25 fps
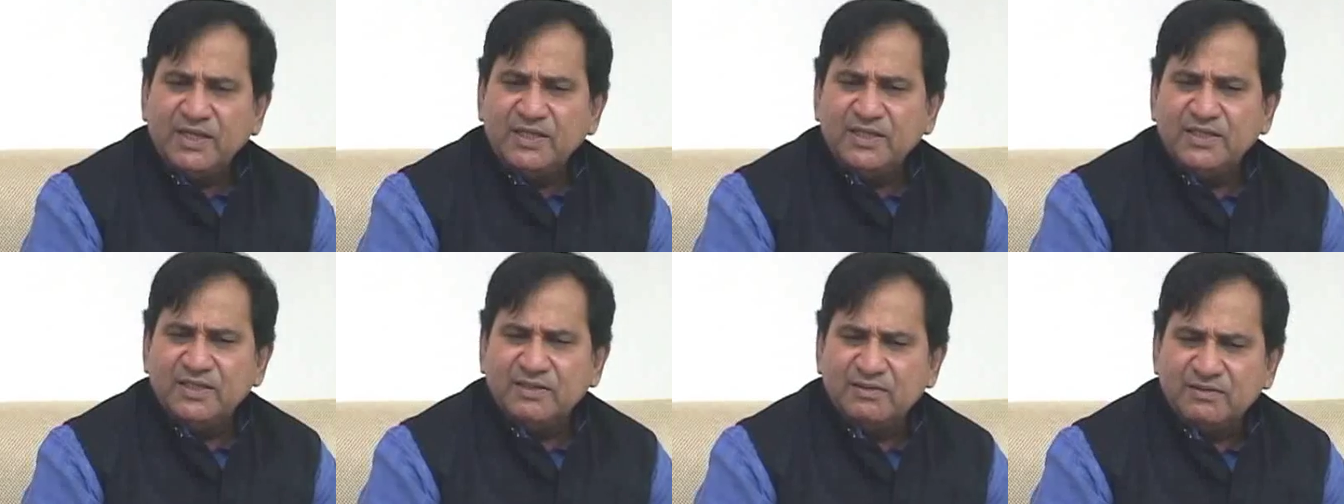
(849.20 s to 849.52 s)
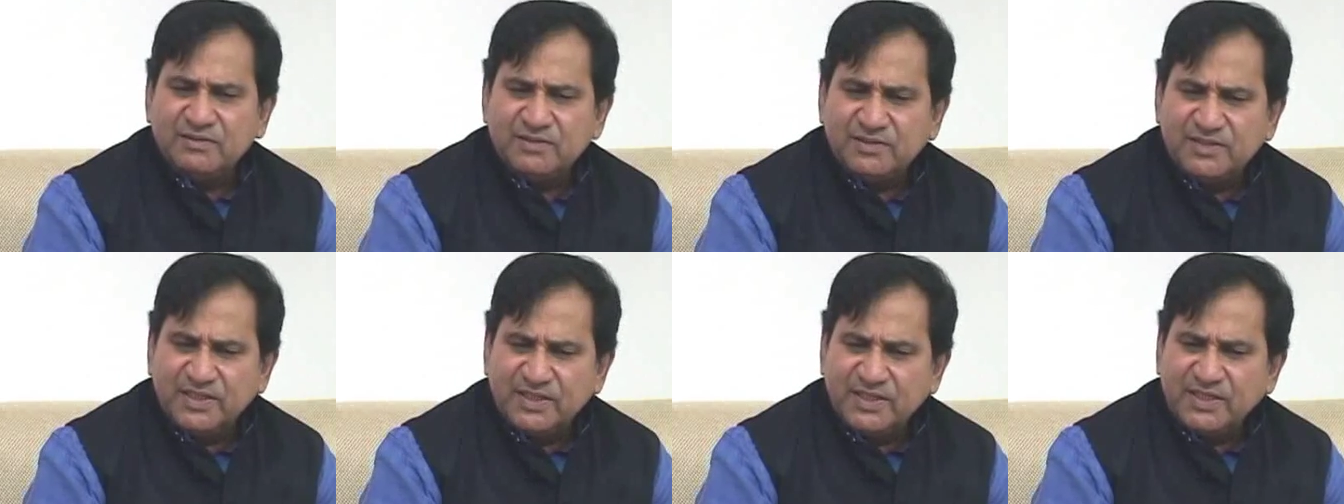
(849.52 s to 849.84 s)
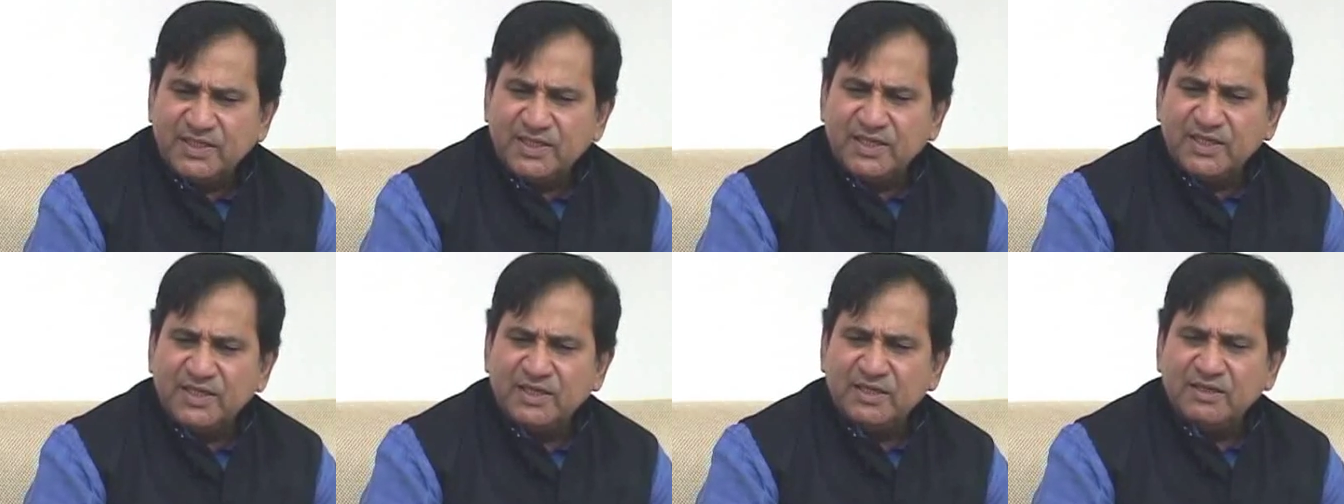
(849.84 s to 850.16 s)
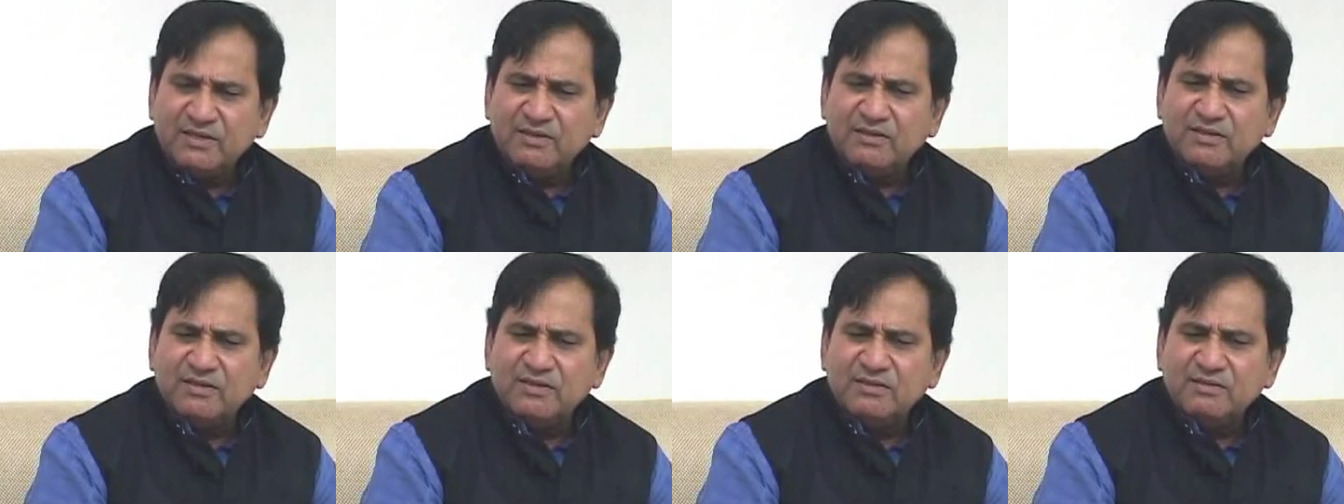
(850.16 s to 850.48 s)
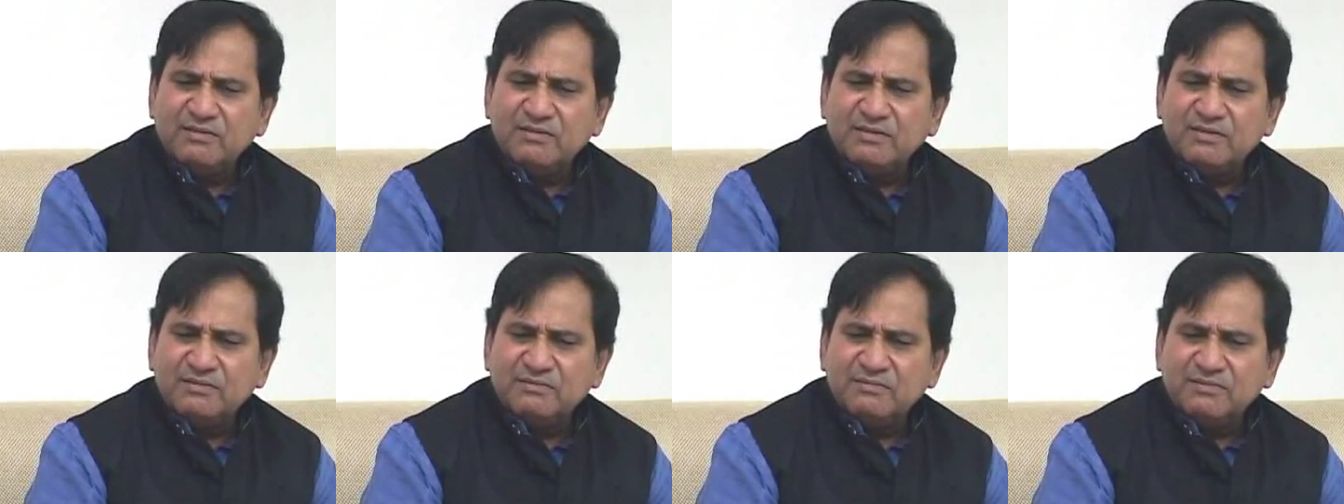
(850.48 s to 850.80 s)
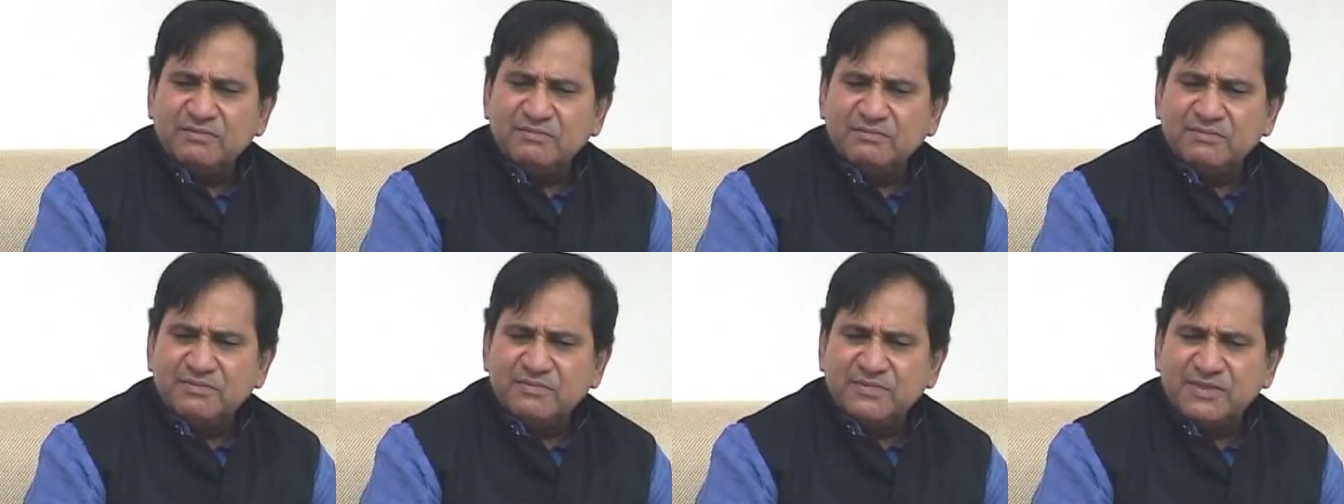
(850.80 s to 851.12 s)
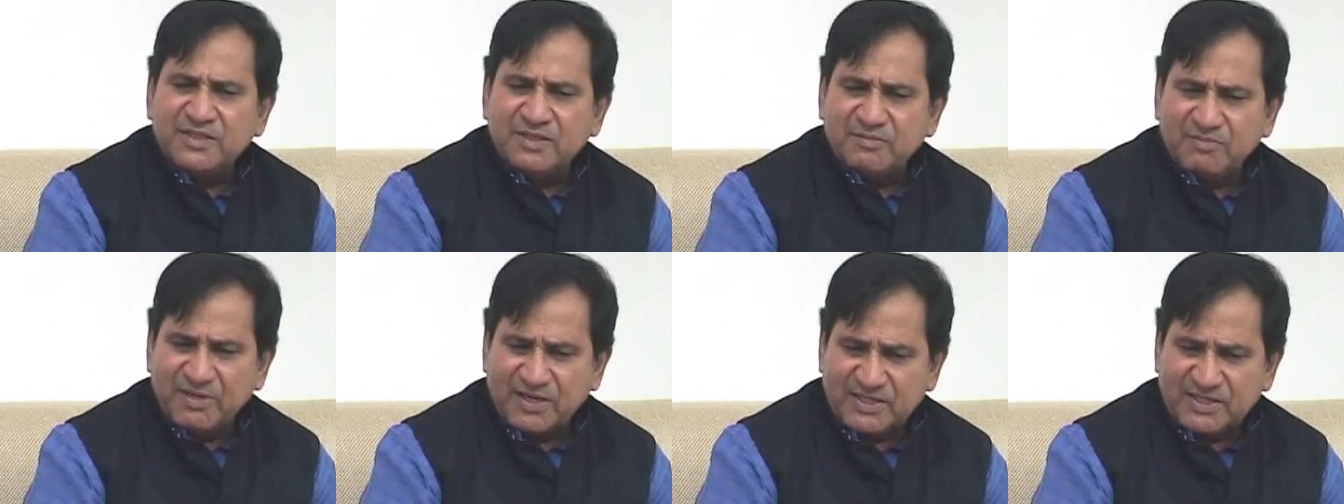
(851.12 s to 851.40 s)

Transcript: नहीं देखिए ये